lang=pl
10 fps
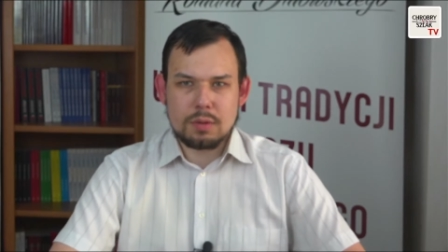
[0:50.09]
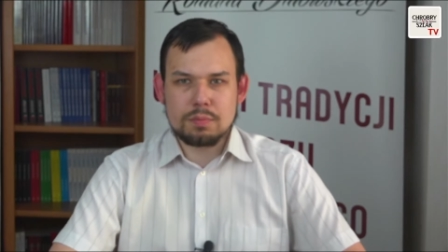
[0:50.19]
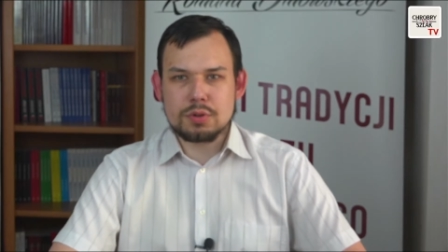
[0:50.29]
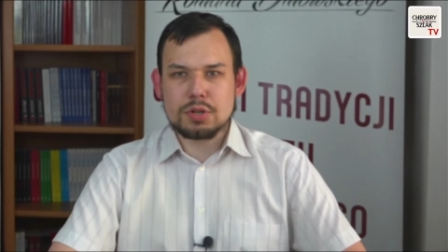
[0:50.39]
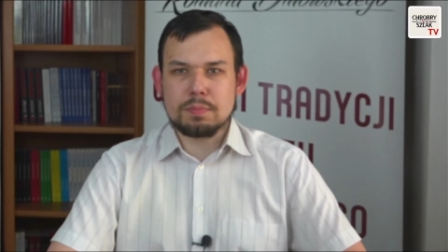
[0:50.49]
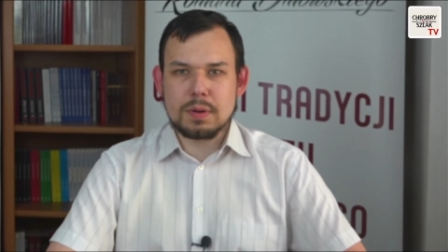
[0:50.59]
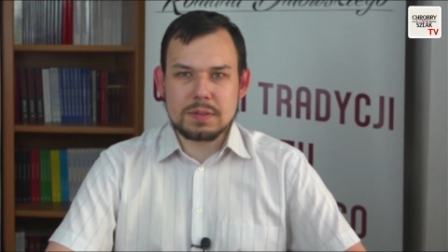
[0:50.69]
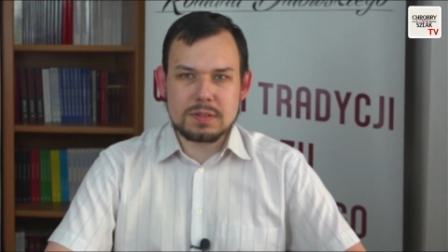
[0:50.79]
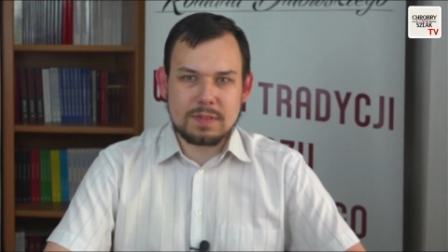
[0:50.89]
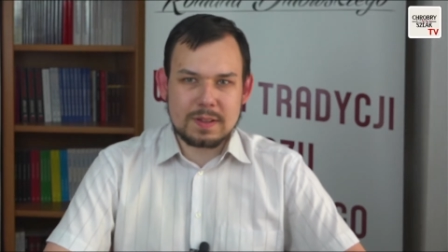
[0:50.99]
Proszę
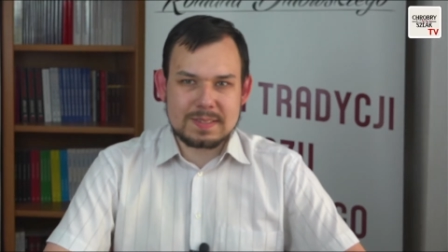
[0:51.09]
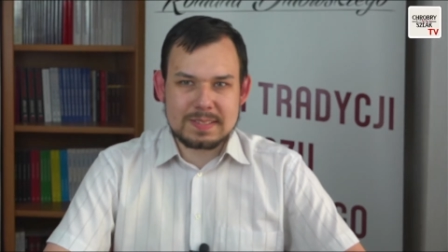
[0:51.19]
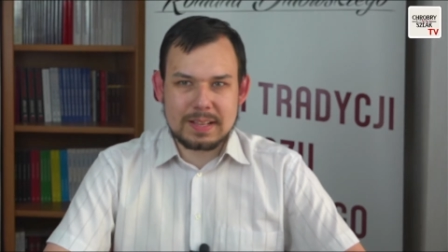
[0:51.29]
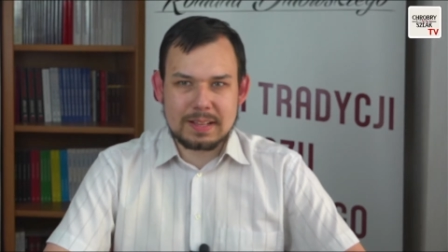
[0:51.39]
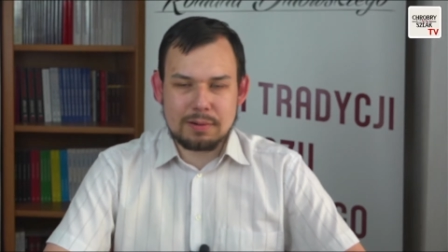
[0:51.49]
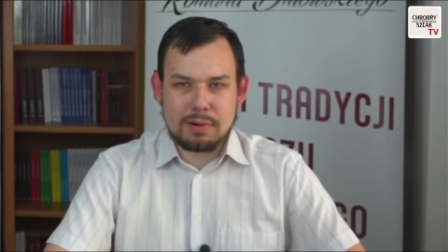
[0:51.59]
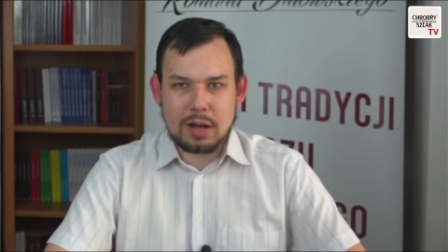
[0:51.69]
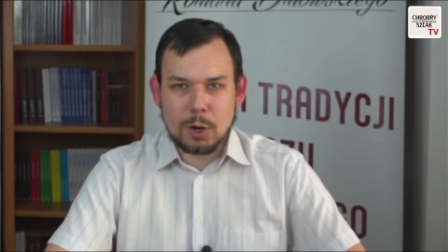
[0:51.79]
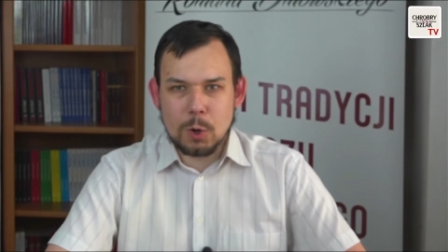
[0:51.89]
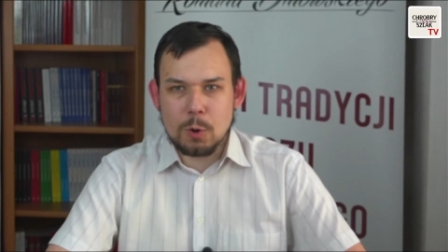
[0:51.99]
Państwa,
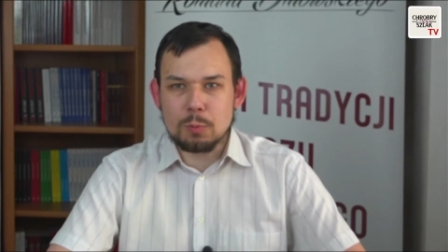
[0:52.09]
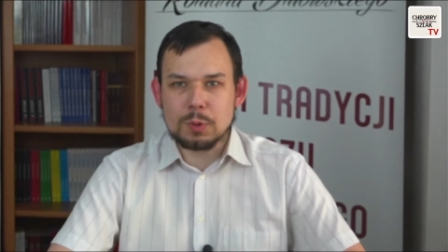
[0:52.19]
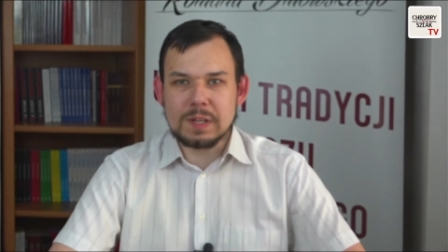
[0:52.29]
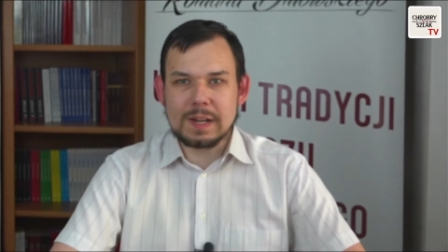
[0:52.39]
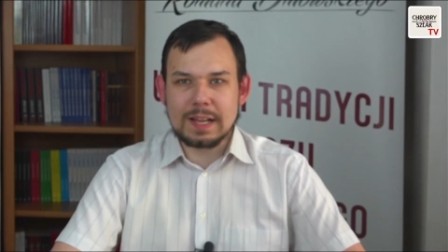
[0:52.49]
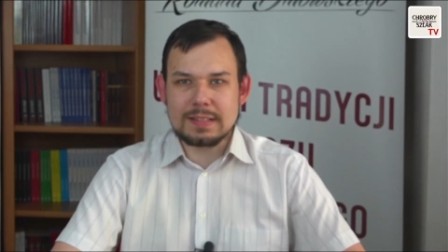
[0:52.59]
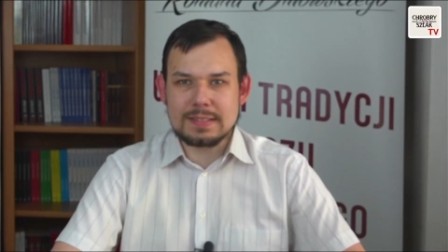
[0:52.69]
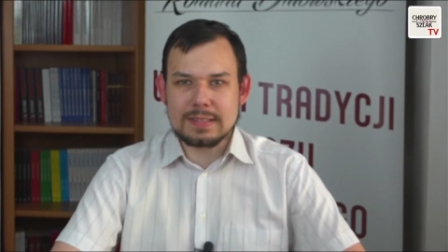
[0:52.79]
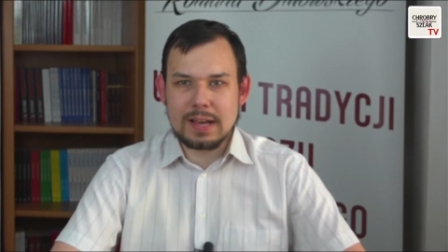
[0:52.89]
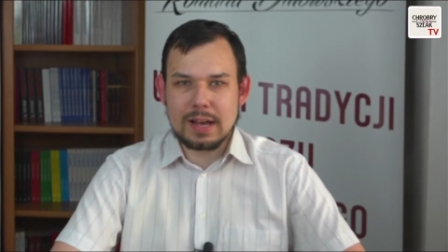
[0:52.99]
stanęła
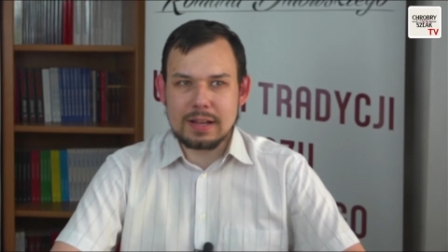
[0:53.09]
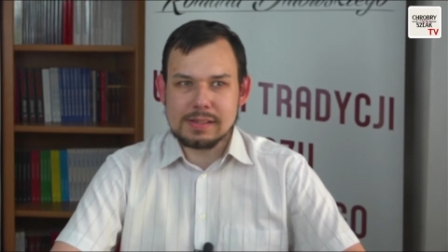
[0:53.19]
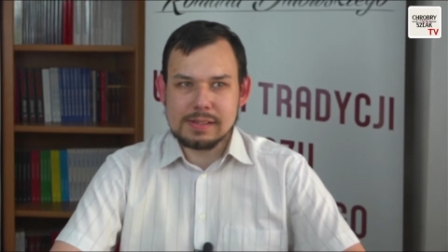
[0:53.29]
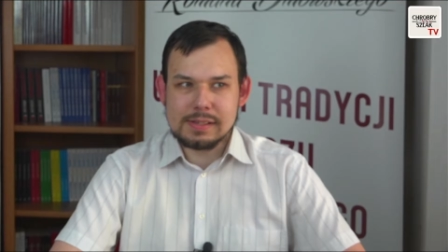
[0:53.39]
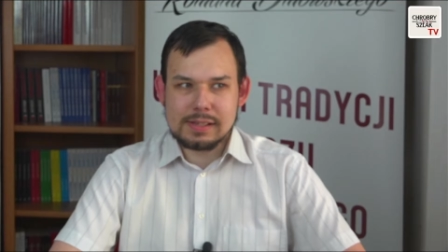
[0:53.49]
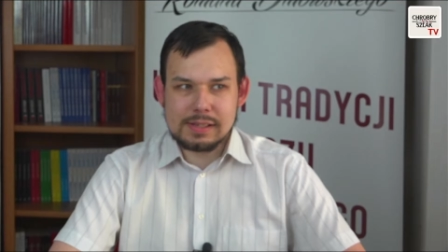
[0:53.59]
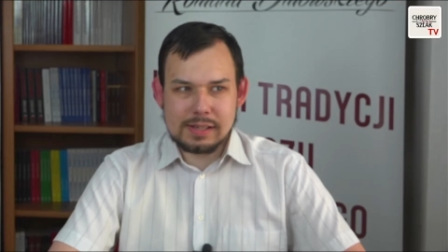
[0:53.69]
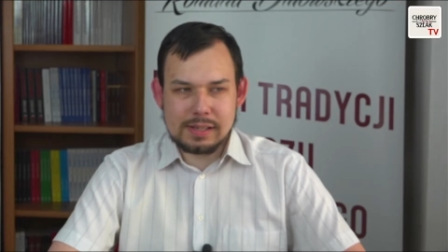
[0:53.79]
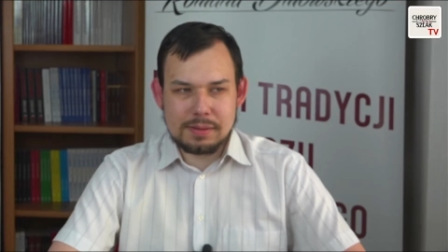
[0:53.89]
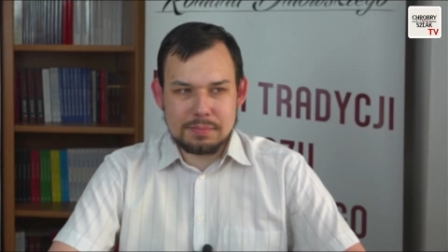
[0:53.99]
komunikacja
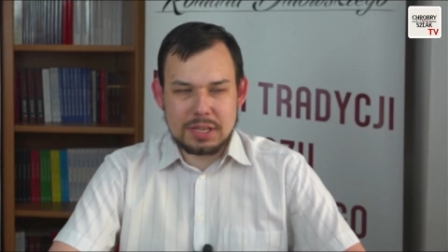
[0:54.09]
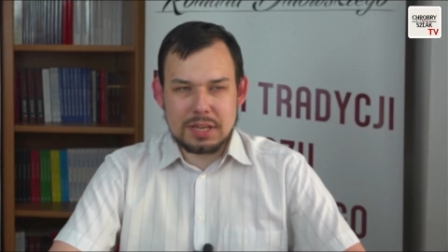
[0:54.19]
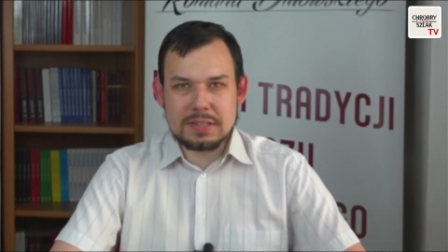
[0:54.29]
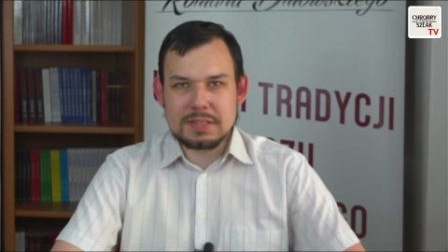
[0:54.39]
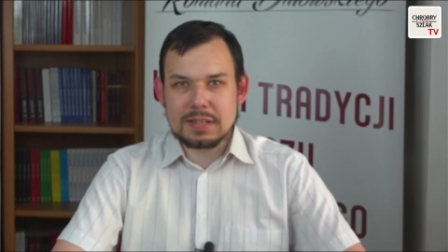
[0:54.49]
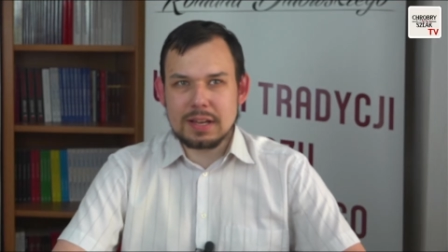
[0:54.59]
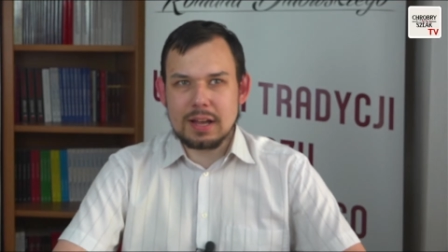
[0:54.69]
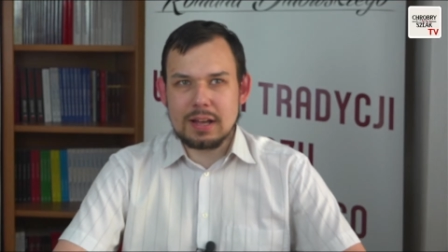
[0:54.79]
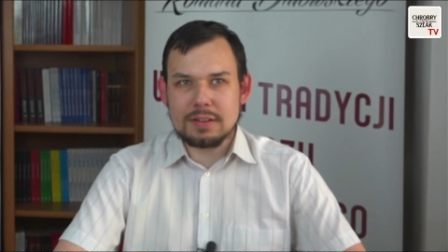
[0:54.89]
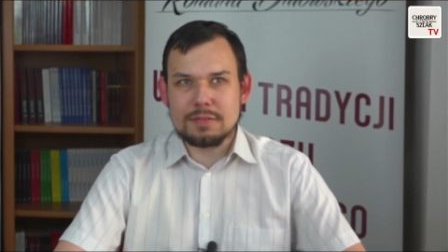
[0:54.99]
e,
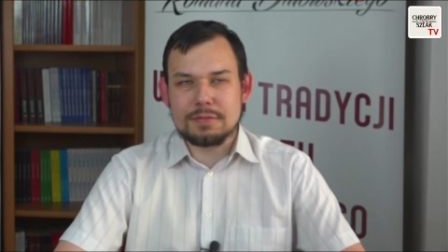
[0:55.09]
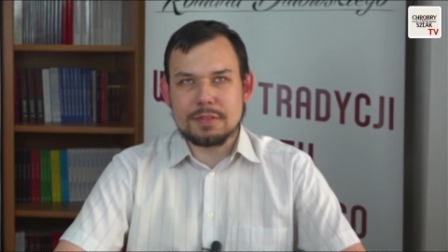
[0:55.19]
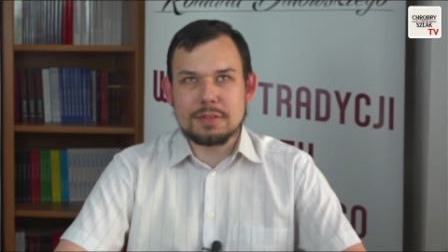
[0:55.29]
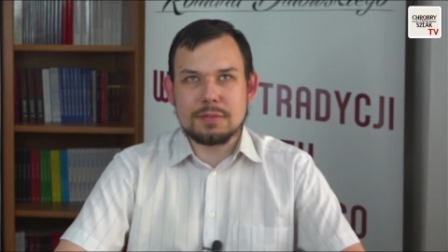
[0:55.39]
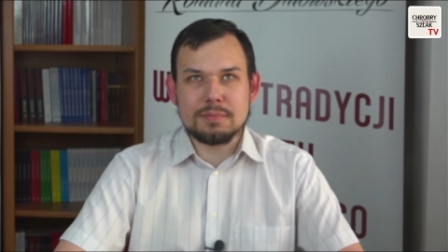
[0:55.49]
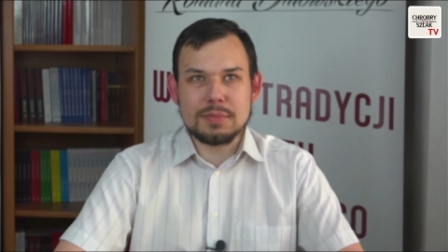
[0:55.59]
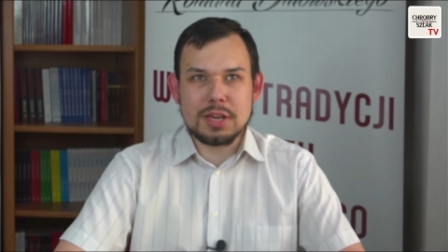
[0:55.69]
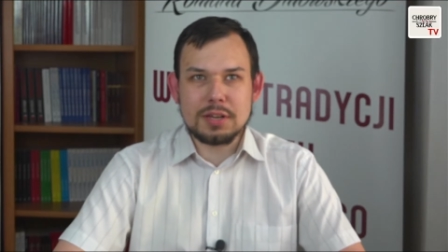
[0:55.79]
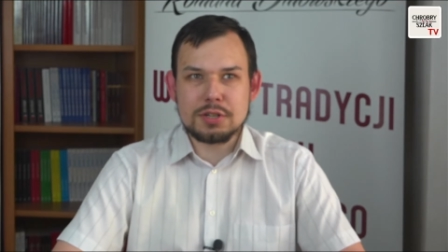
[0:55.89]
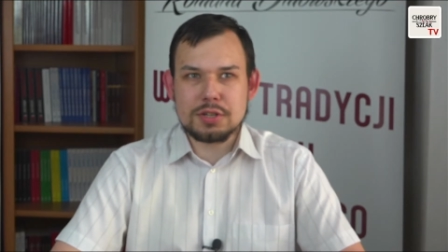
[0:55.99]
miejska w
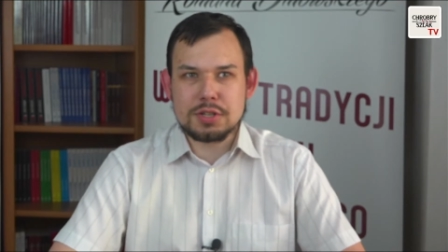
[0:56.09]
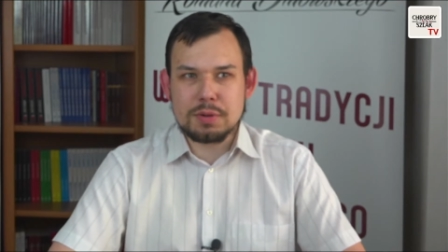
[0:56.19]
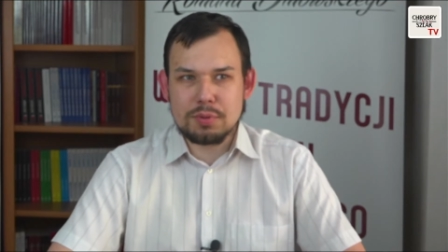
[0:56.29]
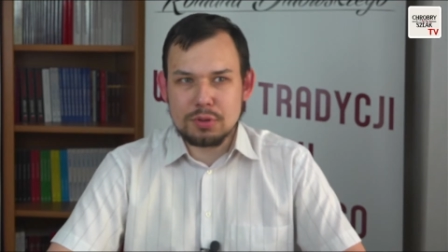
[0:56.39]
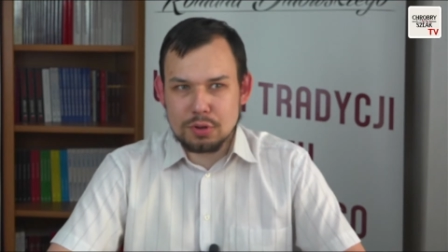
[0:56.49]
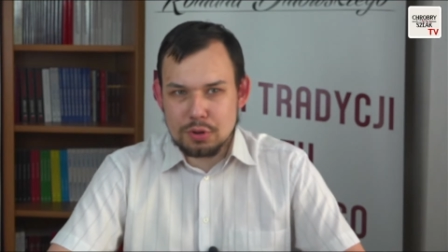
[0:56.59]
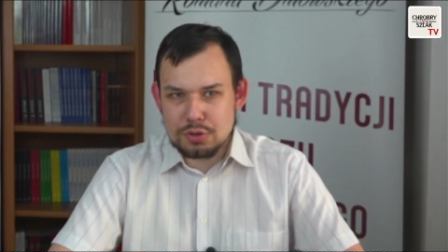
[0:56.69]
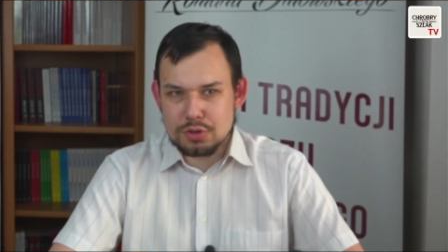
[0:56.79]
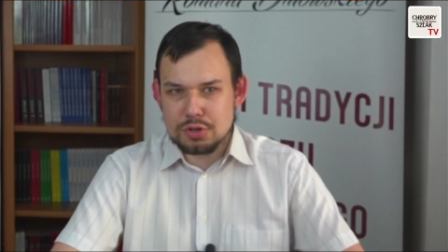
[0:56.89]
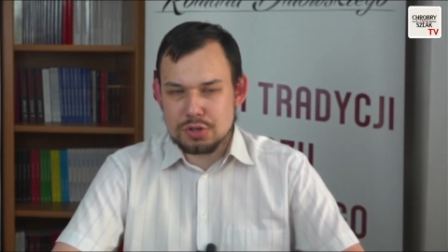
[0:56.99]
mieście
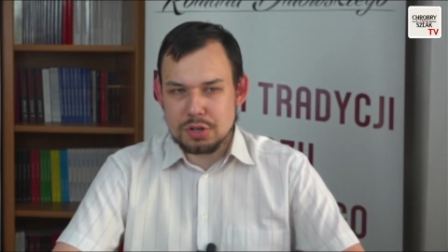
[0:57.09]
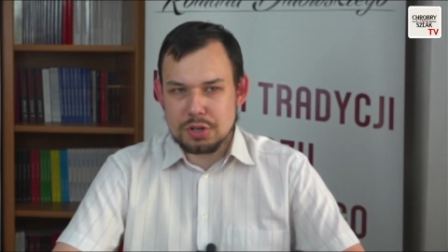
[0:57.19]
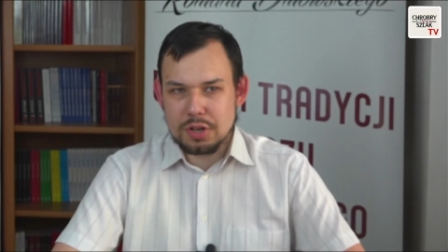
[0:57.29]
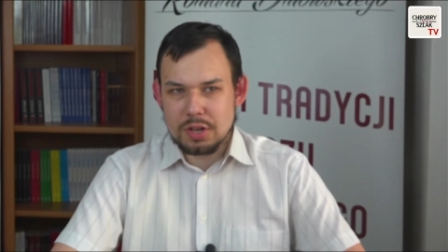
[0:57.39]
Bydgoszczy.